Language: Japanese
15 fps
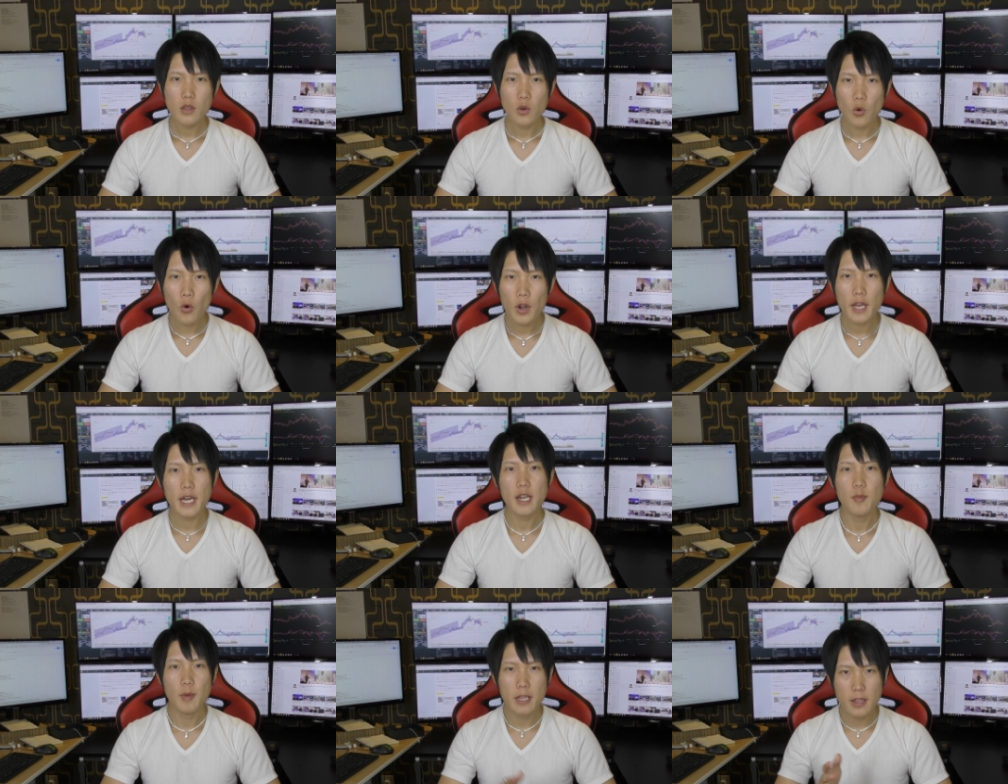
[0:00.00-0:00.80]
これ
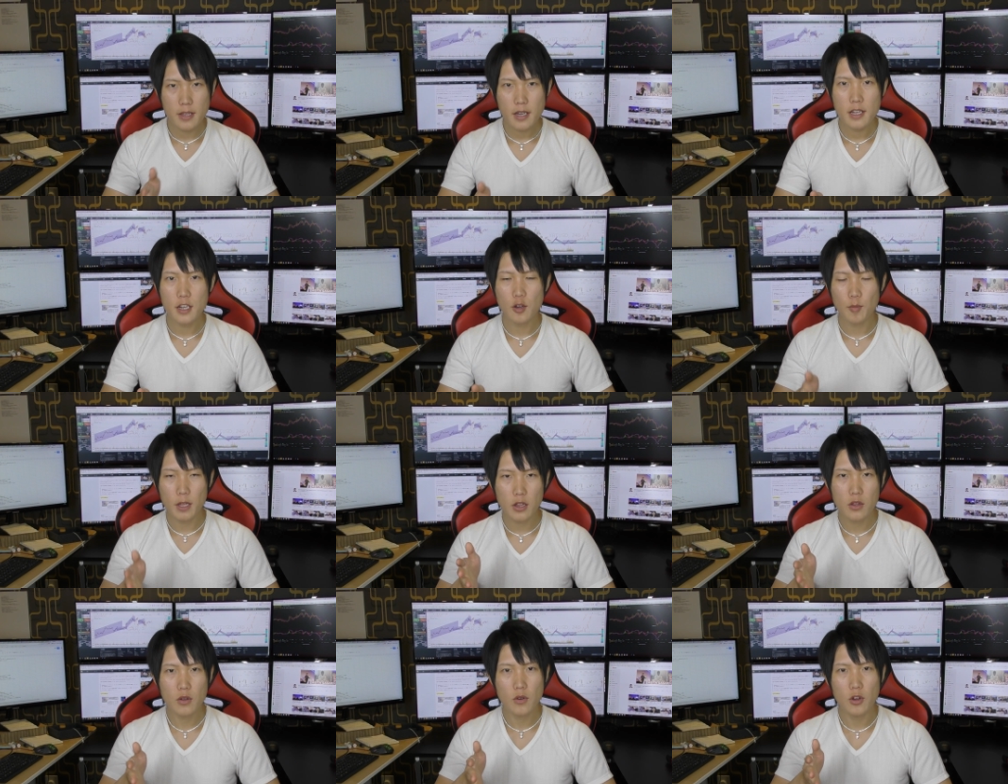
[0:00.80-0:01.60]
から間違いなく
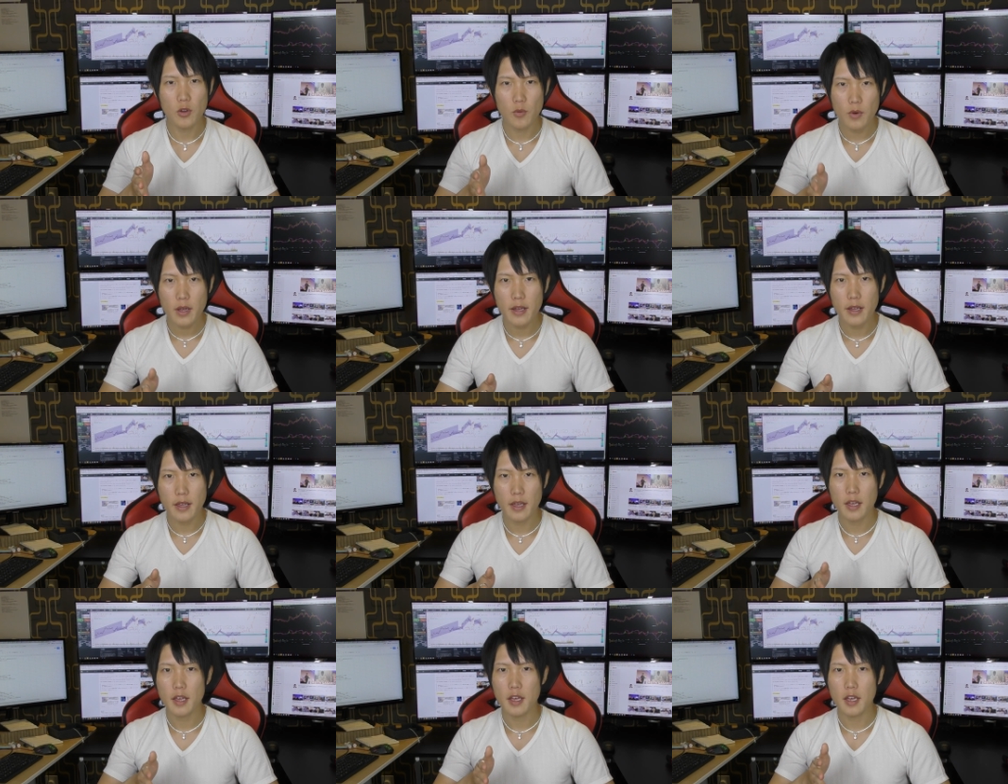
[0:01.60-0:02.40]
ビットコインは、
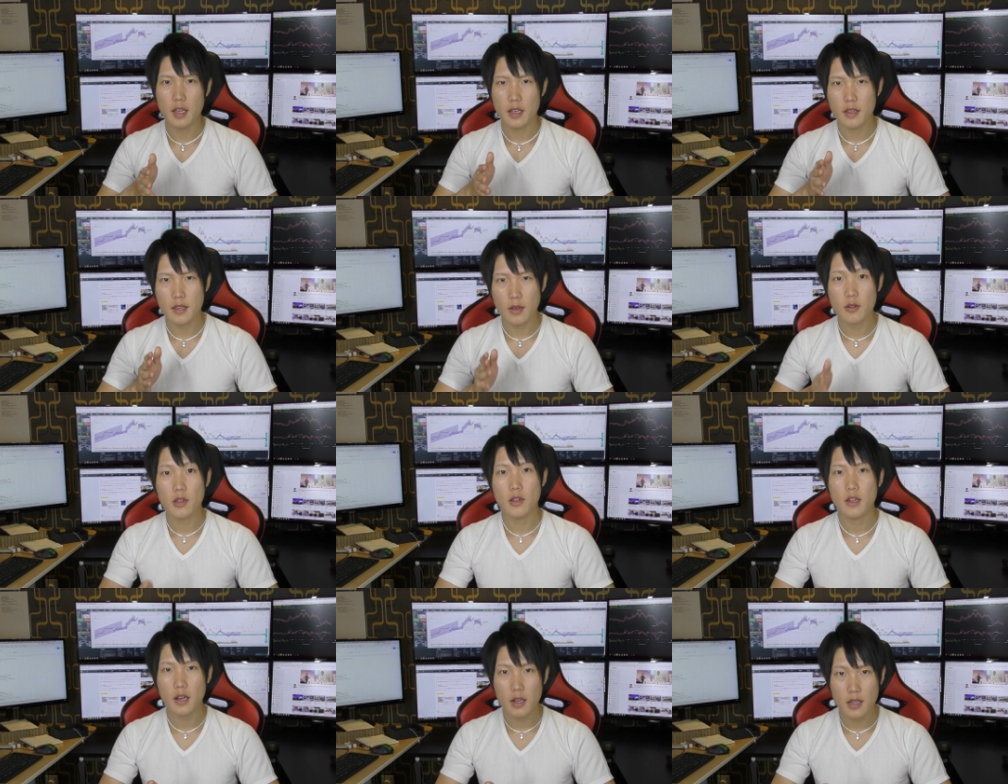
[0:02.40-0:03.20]
昨
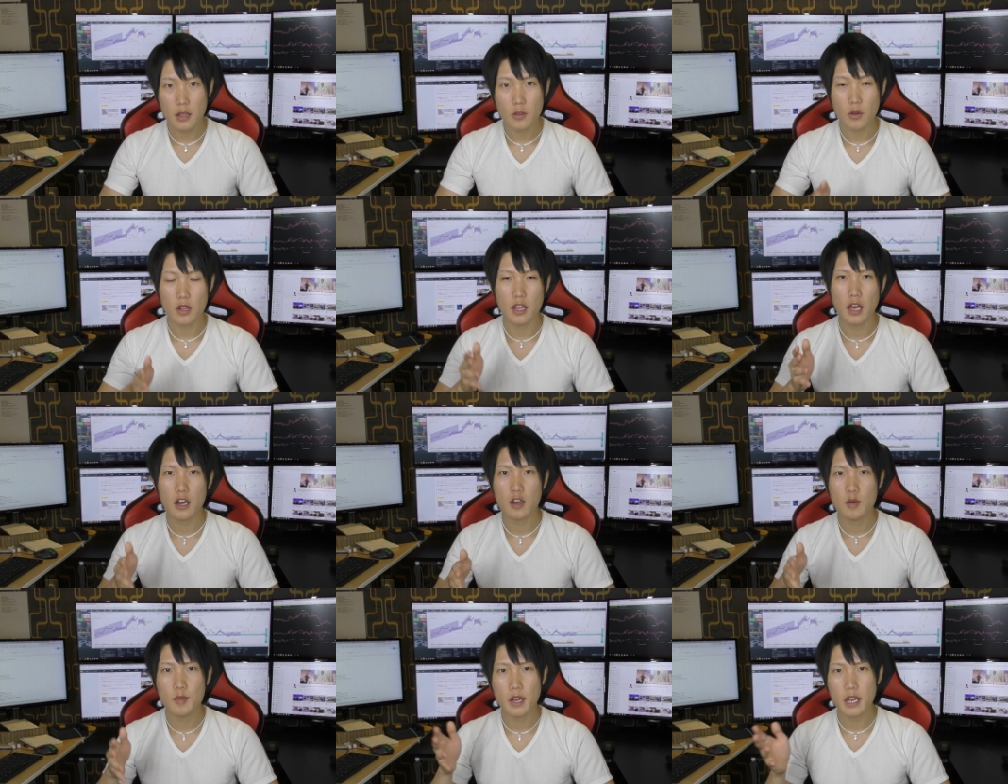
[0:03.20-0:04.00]
年高値とか
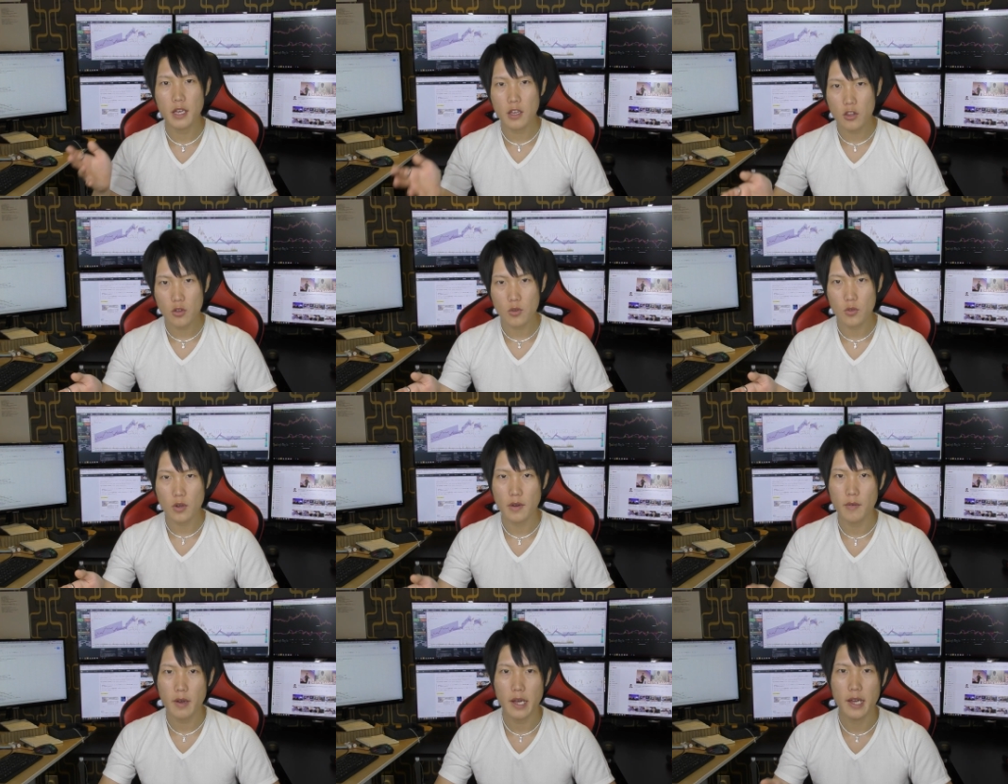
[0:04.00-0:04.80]
200万円以上と
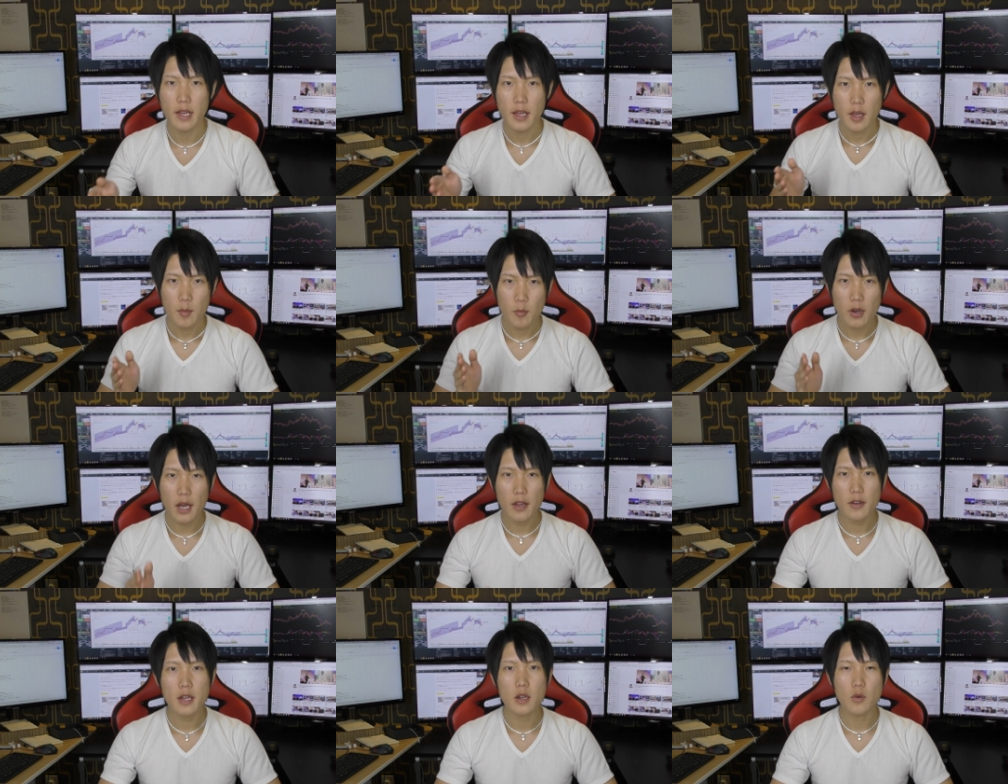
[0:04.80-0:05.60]
かはもう
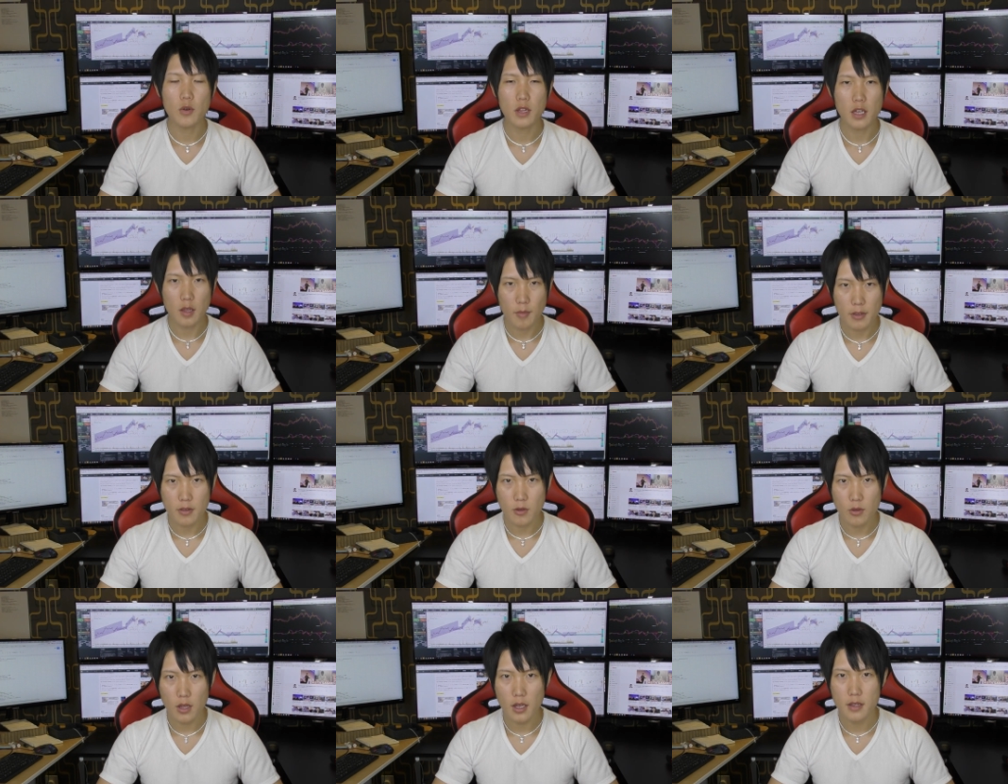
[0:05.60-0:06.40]
軽々超えていきま
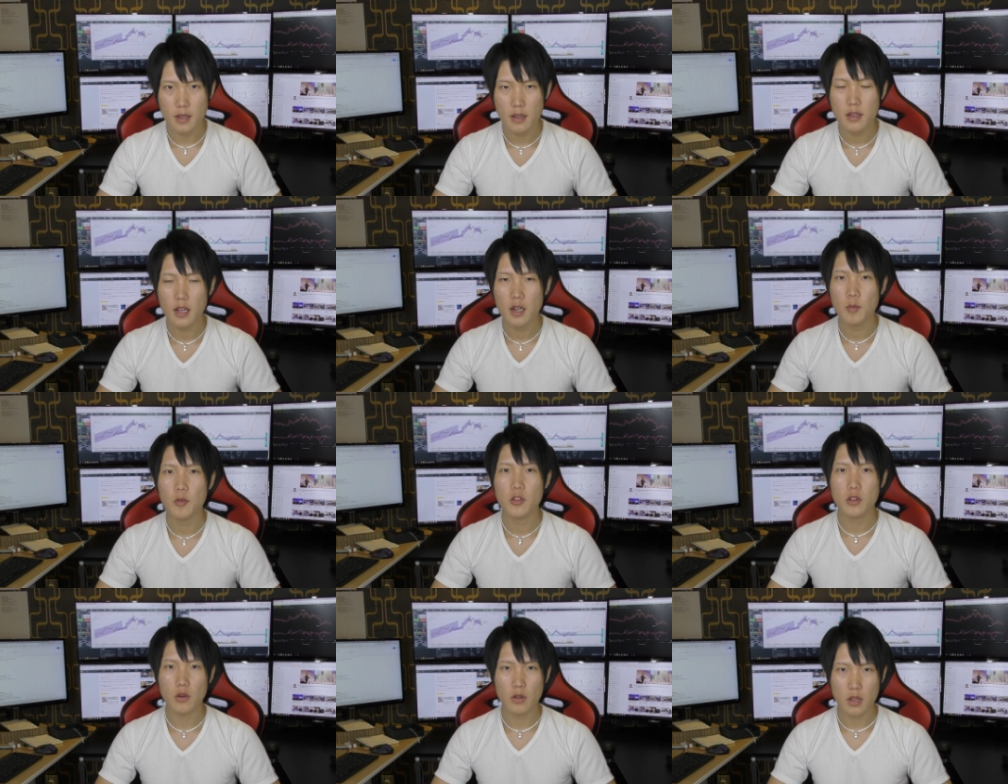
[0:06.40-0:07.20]
すので、絶対に
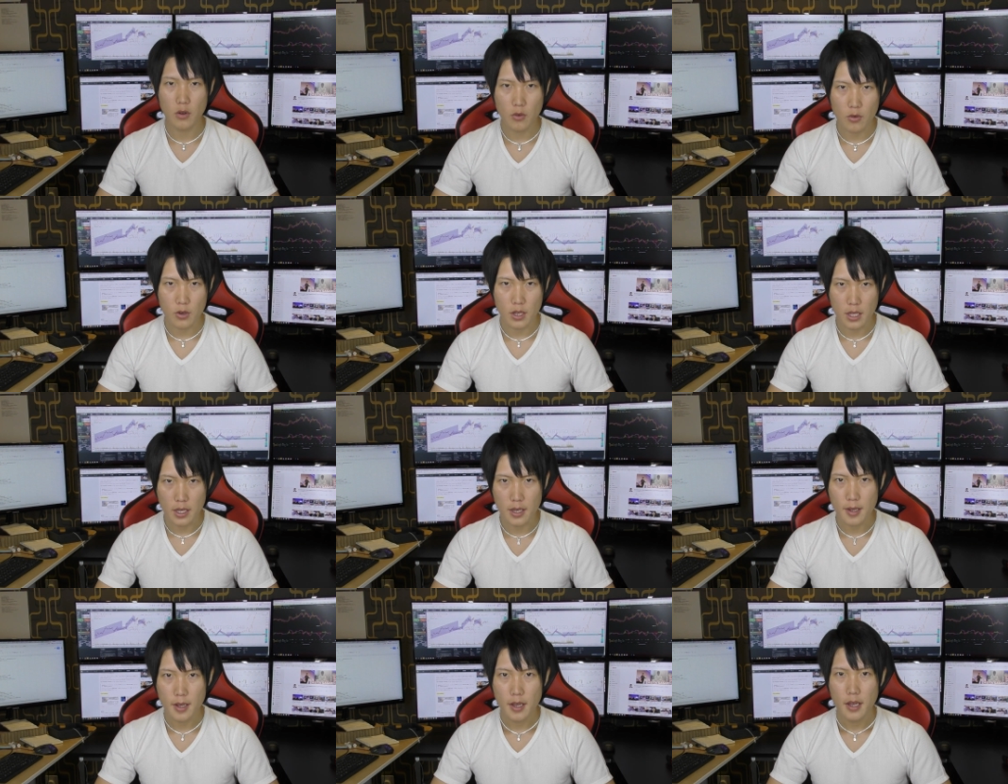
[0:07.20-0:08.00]
持っておいた方がいい。